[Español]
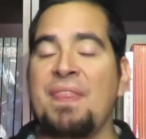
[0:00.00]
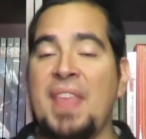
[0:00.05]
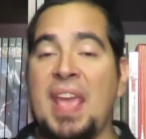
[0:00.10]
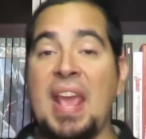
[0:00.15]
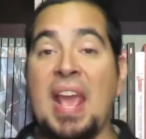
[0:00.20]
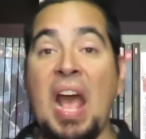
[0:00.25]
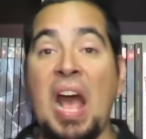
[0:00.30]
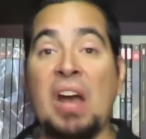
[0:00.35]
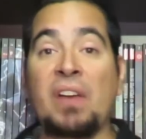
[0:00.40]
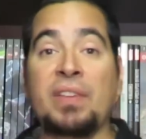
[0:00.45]

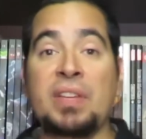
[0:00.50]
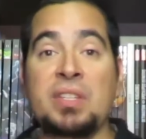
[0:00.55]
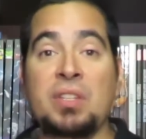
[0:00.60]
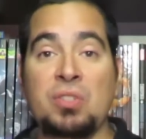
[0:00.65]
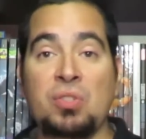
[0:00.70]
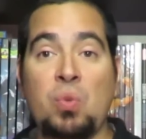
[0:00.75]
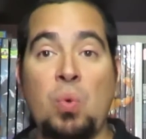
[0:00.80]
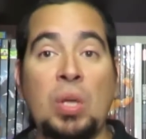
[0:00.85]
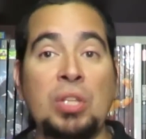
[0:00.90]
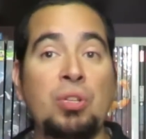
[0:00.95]
de
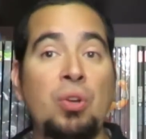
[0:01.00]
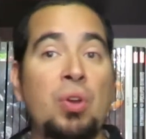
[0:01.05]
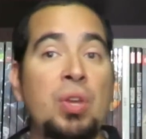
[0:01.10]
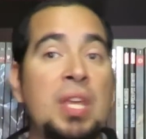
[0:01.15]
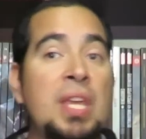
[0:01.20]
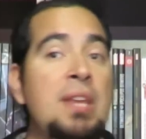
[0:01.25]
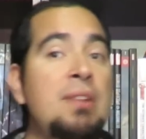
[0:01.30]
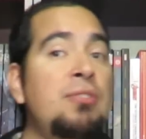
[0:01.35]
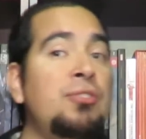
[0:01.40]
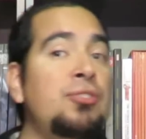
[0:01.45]
Avengers
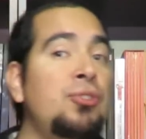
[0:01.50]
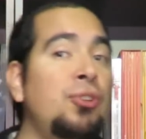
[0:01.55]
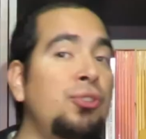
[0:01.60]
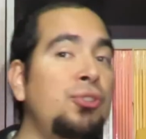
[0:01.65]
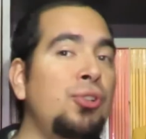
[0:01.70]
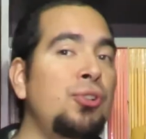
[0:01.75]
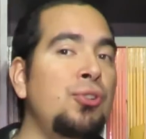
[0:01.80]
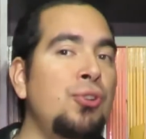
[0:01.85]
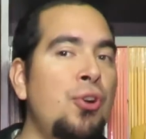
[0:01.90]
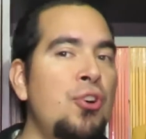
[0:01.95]
4 y
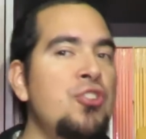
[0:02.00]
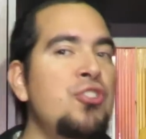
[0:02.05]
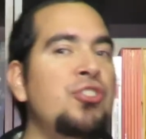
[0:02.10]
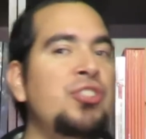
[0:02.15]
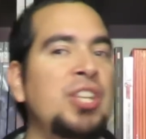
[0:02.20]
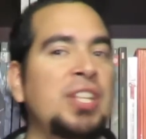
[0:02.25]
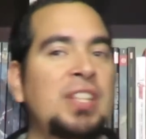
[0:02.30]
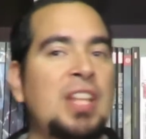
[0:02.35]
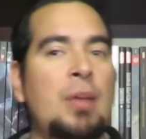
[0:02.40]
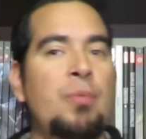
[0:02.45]
nosotros no
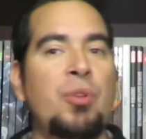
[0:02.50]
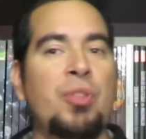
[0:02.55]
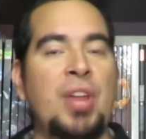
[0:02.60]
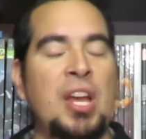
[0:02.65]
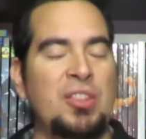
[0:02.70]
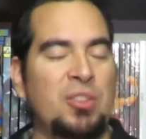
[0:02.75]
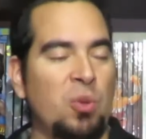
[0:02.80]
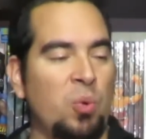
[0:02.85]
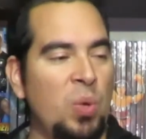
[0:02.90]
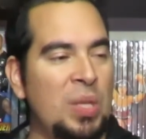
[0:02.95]
nos estamos
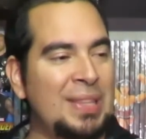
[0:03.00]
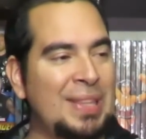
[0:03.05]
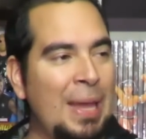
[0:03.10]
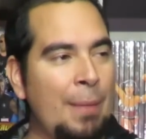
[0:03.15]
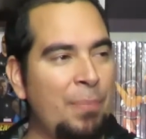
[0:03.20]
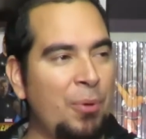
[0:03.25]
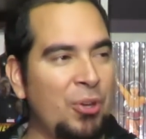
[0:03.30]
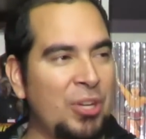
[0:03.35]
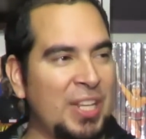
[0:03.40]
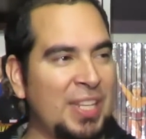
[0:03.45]
dando
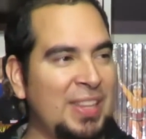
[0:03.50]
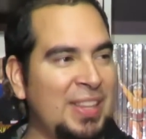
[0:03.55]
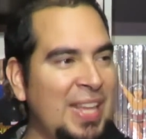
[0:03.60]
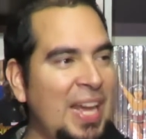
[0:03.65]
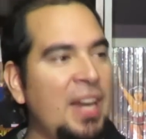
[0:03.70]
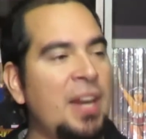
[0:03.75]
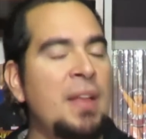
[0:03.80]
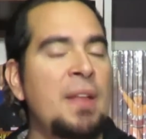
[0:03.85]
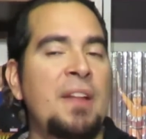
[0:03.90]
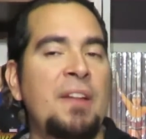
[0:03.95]
cuenta por
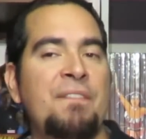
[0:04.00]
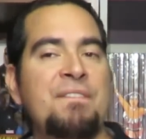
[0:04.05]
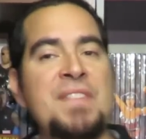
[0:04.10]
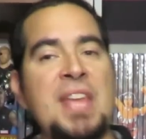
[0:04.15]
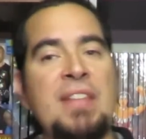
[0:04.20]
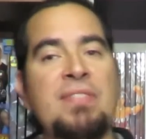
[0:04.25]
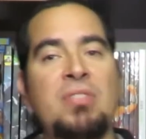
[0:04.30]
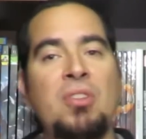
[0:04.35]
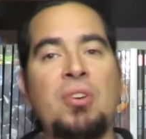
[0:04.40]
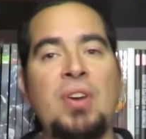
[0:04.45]
estar
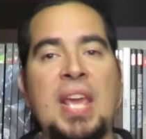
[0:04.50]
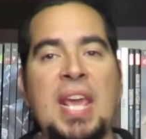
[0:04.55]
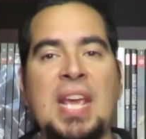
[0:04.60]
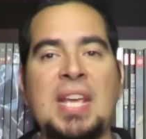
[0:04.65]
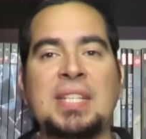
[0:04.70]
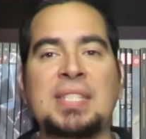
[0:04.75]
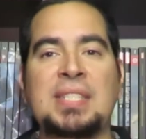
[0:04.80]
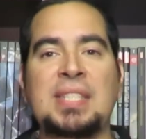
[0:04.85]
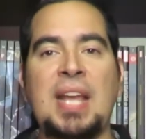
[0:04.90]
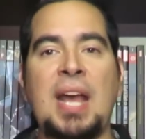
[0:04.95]
viendo
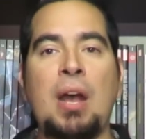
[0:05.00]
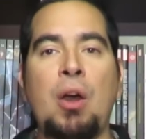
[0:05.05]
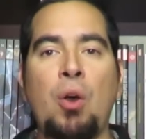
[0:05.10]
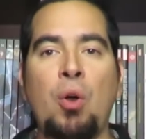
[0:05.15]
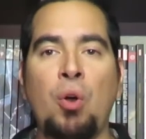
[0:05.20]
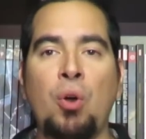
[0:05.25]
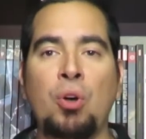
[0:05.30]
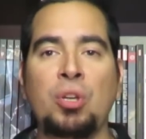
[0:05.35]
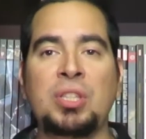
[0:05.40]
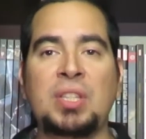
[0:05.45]
esta
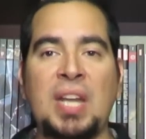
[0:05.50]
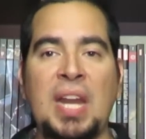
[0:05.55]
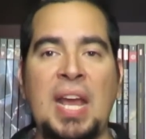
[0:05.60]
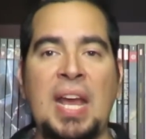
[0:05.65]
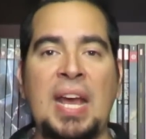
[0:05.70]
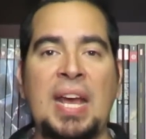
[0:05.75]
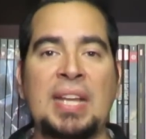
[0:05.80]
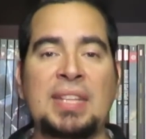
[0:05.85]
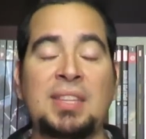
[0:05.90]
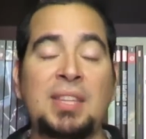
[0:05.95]

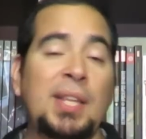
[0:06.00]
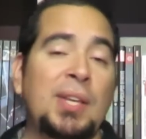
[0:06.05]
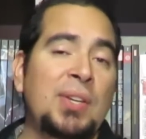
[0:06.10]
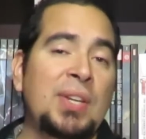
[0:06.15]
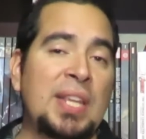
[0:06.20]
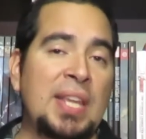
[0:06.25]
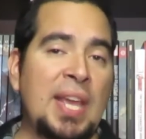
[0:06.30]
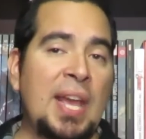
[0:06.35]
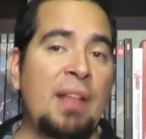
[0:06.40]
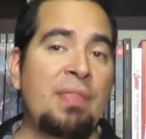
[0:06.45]
otra
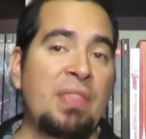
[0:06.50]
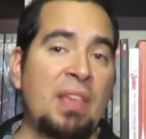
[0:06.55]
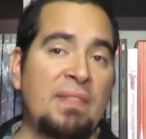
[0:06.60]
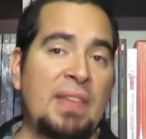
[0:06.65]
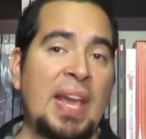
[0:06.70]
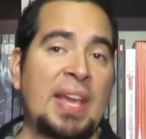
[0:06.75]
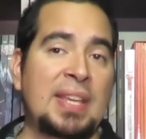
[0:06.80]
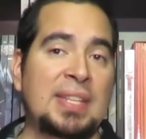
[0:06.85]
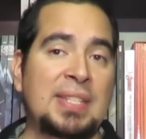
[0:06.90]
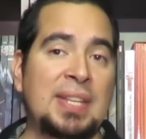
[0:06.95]
teoría de
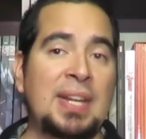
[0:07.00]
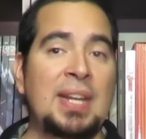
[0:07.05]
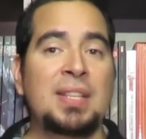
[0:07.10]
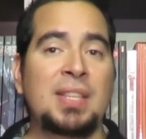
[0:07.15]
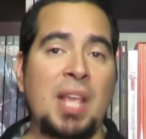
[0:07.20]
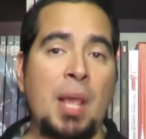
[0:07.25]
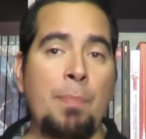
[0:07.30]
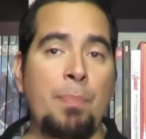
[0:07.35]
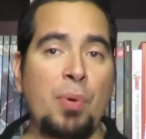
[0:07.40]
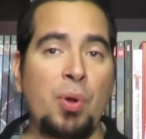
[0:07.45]
viajes en
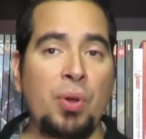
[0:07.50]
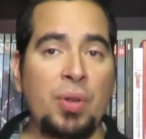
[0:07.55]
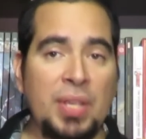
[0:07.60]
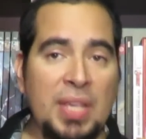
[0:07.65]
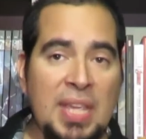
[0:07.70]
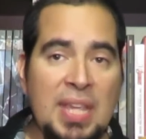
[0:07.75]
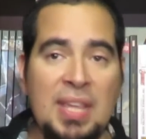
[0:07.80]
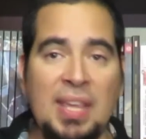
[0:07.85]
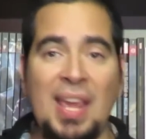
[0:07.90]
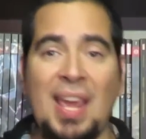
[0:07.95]
el tiempo
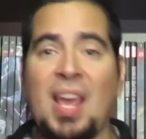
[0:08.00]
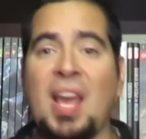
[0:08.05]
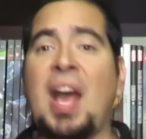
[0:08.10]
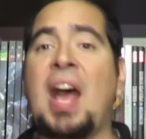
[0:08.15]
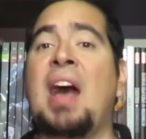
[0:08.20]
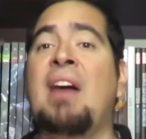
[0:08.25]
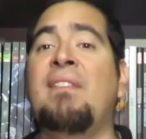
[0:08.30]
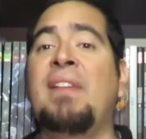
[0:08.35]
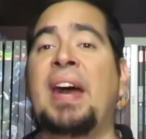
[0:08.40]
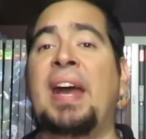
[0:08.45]
y que
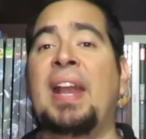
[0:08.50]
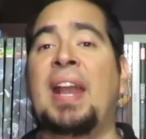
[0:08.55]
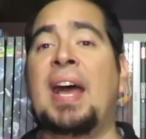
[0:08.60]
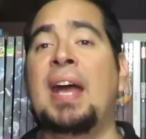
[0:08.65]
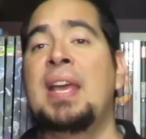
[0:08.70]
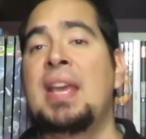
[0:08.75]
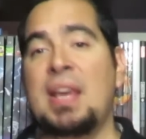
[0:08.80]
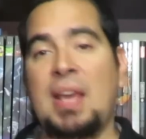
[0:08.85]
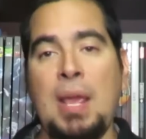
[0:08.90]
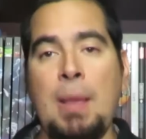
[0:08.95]

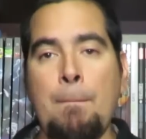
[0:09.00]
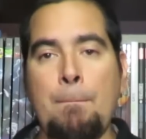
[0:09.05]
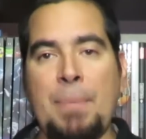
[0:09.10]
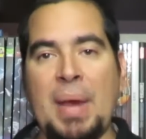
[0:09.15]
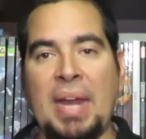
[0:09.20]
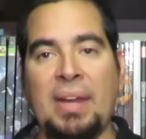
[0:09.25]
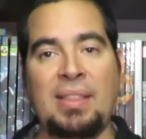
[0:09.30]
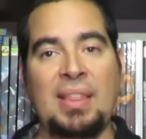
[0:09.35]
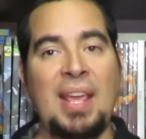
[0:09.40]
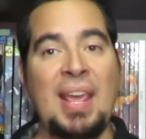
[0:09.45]
avala en
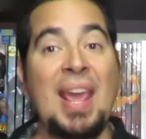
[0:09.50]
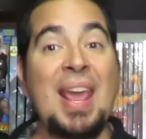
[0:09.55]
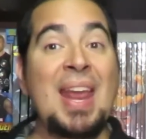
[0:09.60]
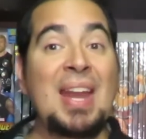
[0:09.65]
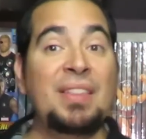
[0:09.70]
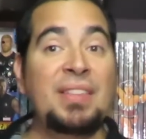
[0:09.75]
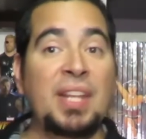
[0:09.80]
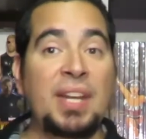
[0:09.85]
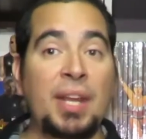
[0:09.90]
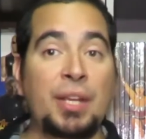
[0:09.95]
parte
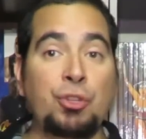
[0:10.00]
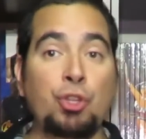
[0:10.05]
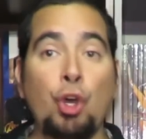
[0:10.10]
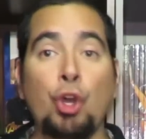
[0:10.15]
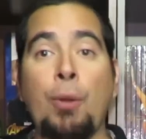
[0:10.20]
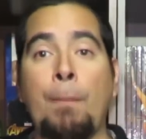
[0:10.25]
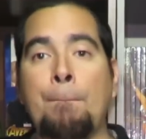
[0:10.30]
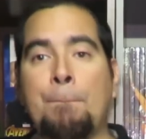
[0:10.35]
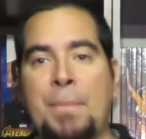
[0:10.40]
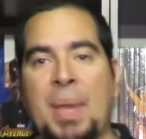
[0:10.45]
el
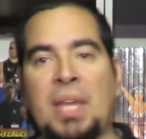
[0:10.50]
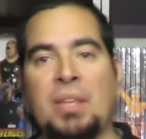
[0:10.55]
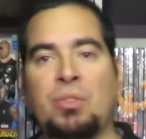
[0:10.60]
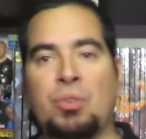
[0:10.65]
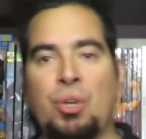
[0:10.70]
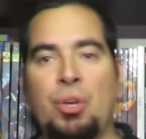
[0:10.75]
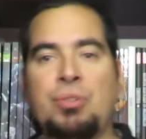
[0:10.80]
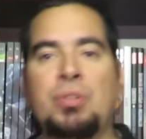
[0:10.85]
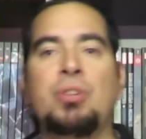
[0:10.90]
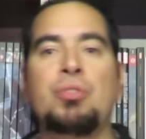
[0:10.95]
director
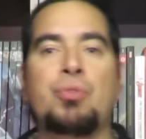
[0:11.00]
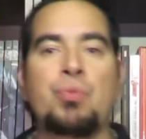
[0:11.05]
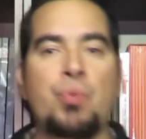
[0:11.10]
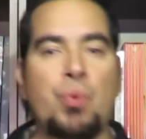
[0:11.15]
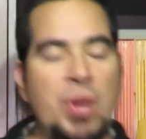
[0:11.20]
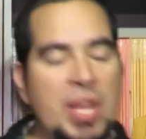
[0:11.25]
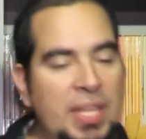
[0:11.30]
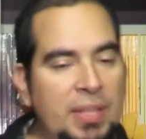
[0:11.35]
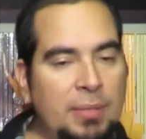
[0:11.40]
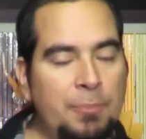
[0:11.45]
Peyton
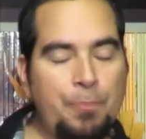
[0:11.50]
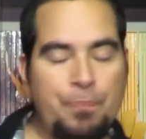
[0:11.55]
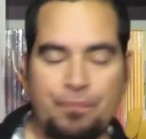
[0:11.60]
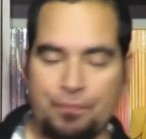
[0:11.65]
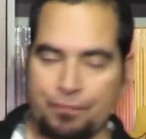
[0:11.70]
Reed.